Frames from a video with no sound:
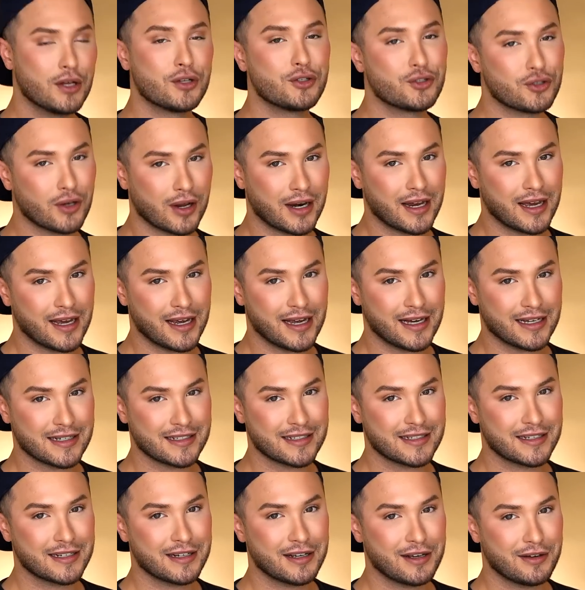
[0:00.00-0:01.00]

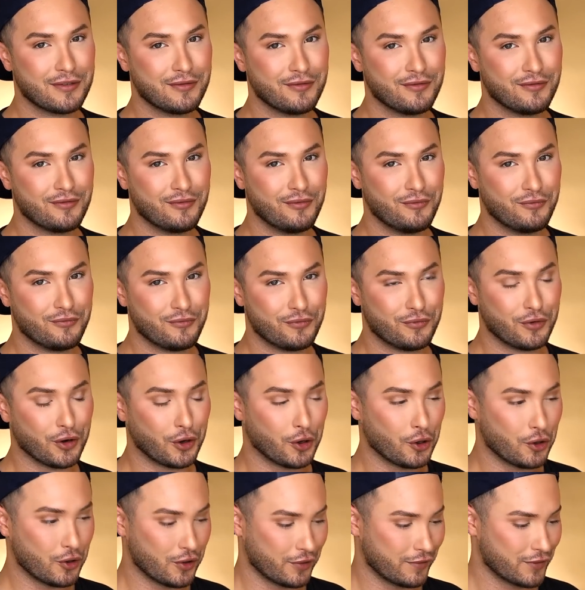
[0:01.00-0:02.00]
zuallererst wir
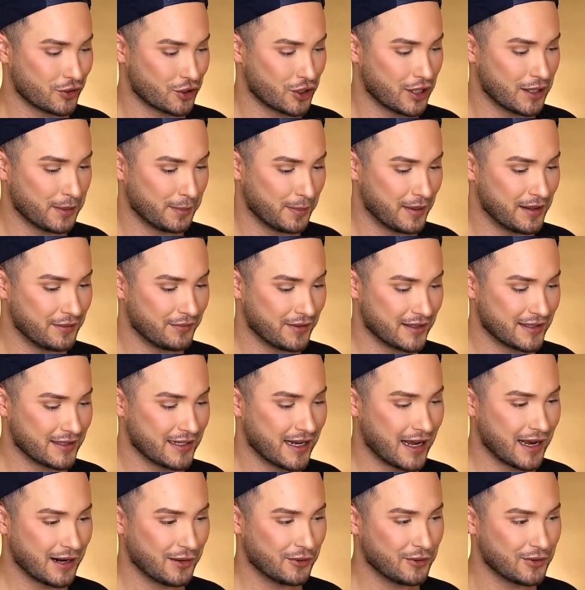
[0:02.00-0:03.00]
können euch wahrscheinlich bald was
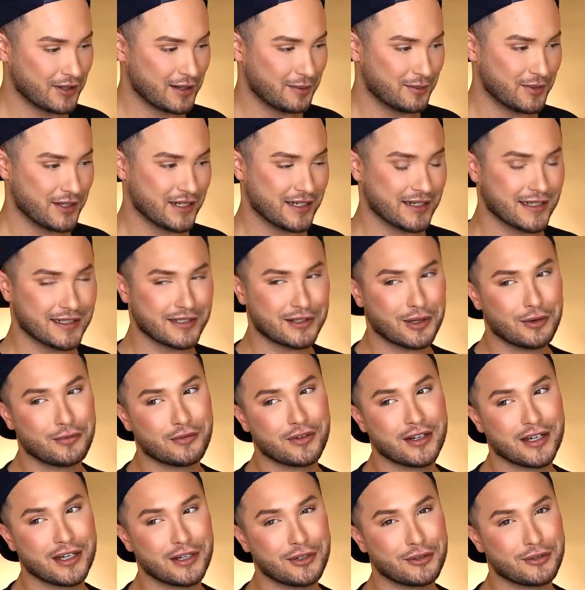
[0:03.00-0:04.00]
sagen und da bin ich ganz
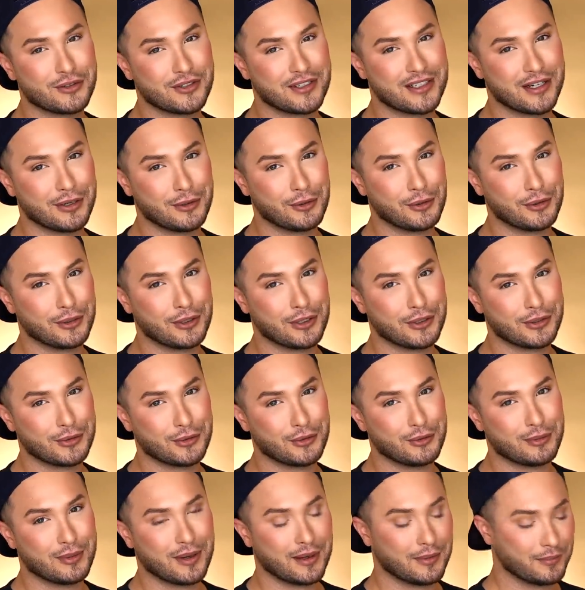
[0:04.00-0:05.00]
aufgeregt und sehr glücklich
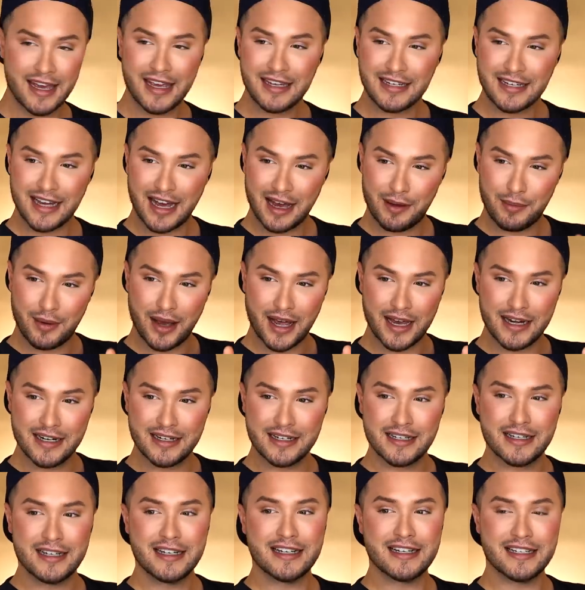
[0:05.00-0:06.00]
drüber. Ich habe
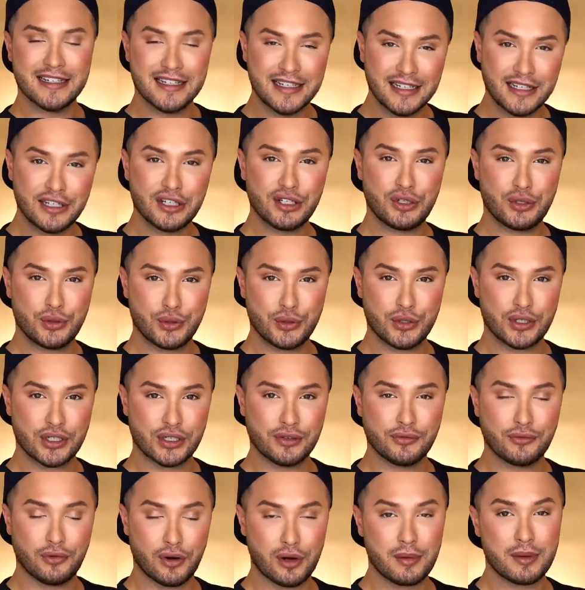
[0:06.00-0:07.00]
eine dicke
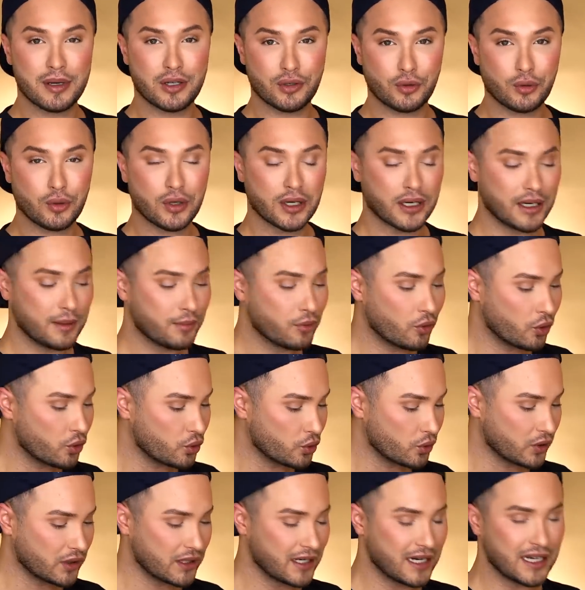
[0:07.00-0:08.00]
Tüte voll mit
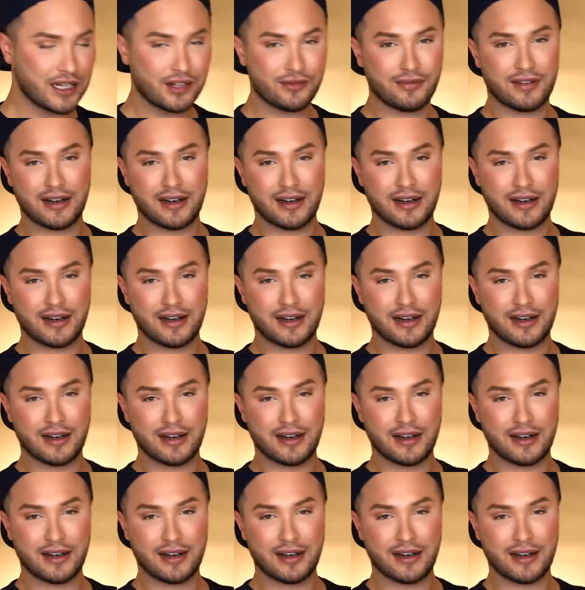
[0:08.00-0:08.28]
Drogerieprodukten. Ich